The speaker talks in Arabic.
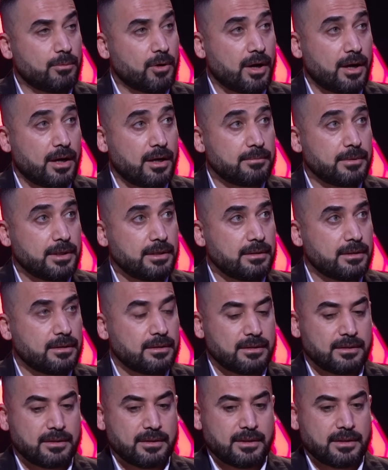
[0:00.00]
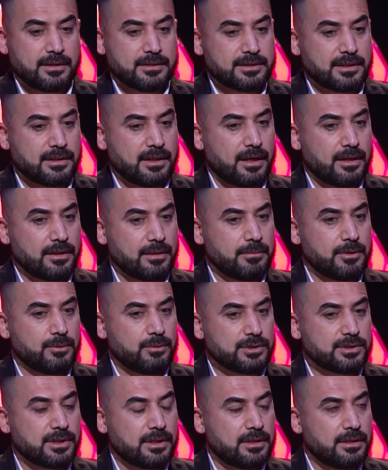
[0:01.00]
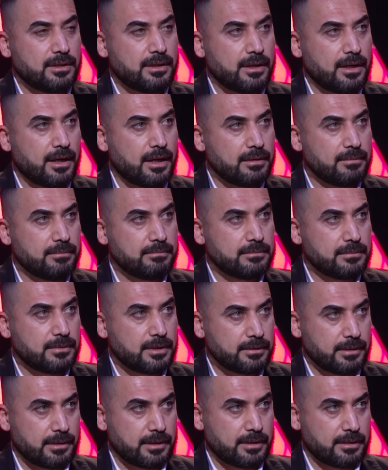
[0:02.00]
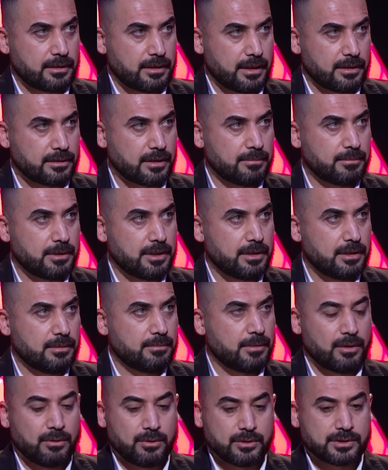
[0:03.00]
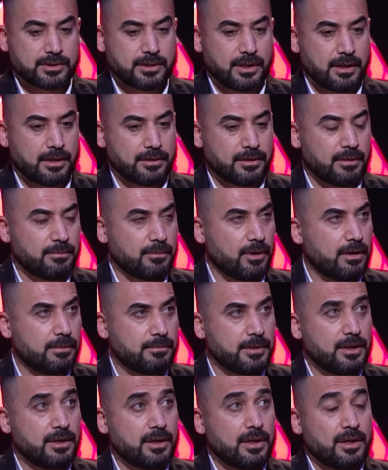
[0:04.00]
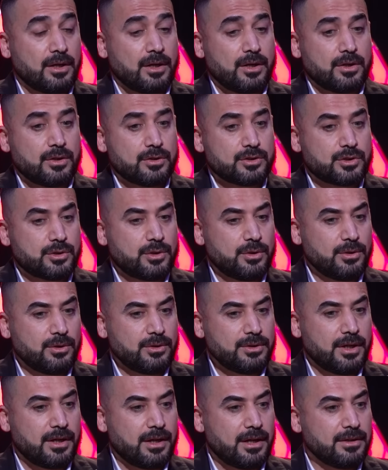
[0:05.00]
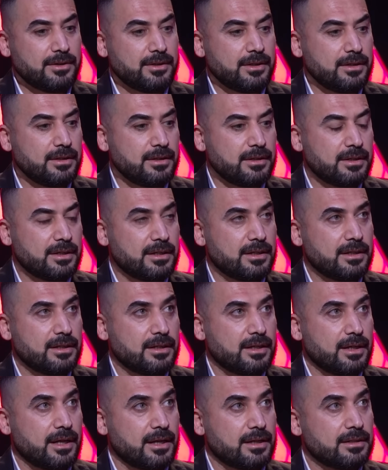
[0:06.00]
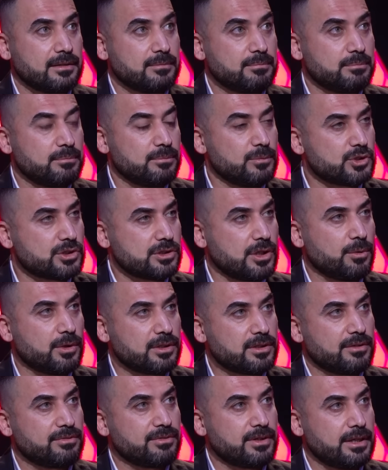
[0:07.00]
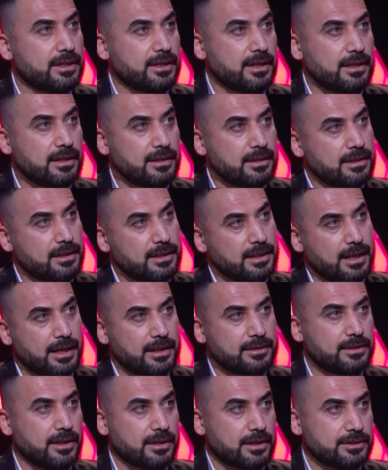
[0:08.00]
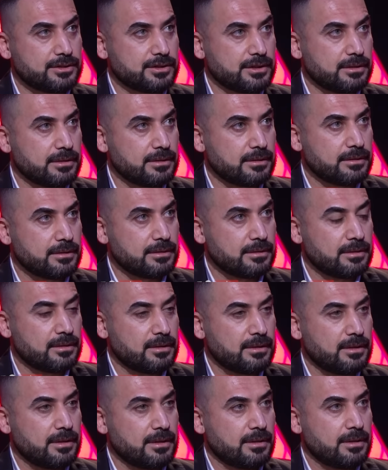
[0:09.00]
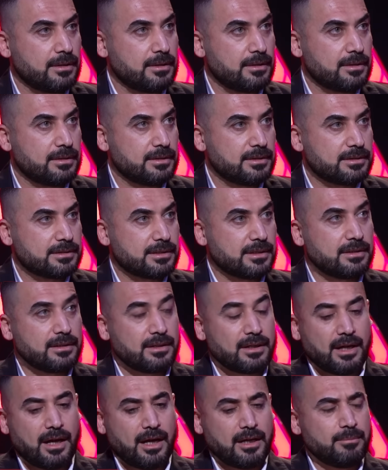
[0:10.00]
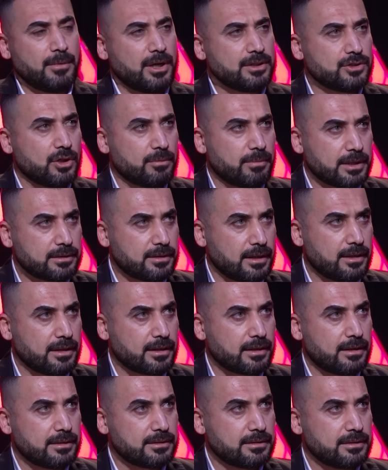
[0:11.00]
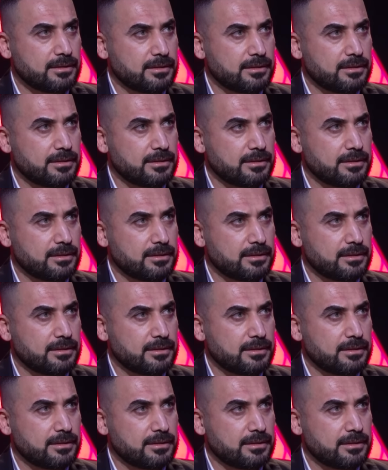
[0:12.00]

محامي زين هذا من وصل لهاي يعني كطبيب او استاذ او محامي شلون هذا مستوى تفكيره لهالدرجه زين انا ما اجاوب على التعليقات